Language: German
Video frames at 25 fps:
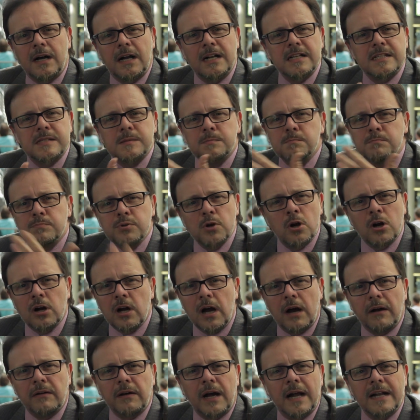als
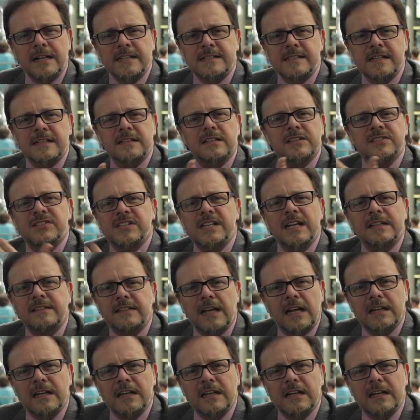Bürger, als Interessierten